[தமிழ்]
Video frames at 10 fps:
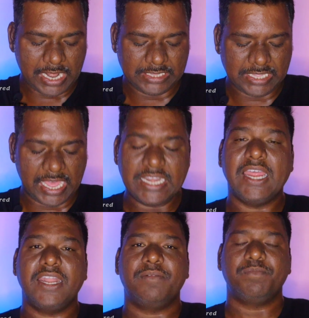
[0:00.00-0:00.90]
அடுத்து
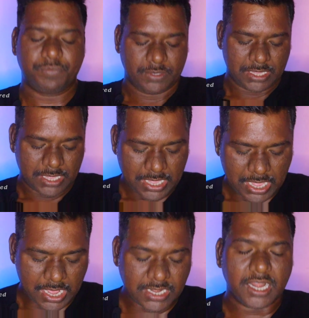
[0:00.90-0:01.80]
ஹரியானா
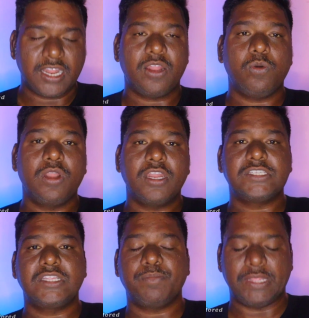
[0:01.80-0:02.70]
ஹரியானாவில் ஒரு
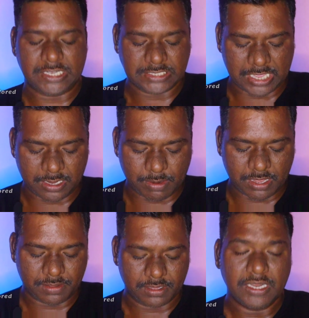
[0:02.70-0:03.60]
லட்சத்தி பதினஞ்சாயிரரூபா
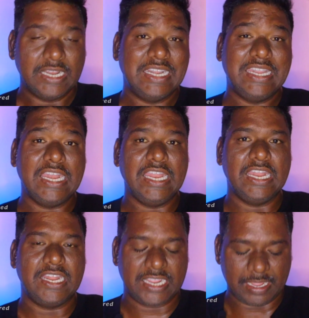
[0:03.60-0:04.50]

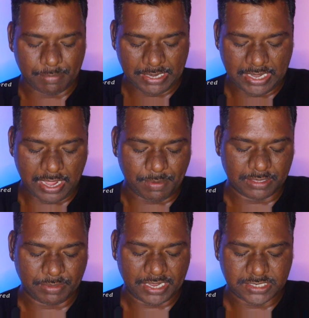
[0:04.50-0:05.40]
டெல்லியில் இருக்க எம்எல்ஏ ஆம்
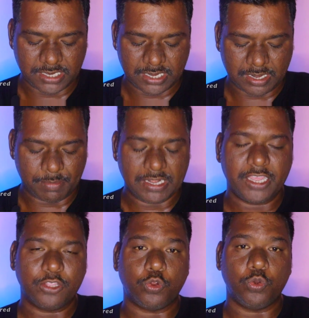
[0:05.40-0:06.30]
ஆத்மி கட்சியில் இருக்க
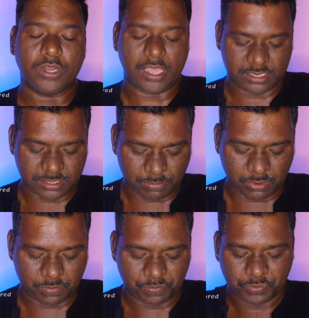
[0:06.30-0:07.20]
எம்எல்ஏக்கு தொண்ணூறாயிரம் சம்பளம்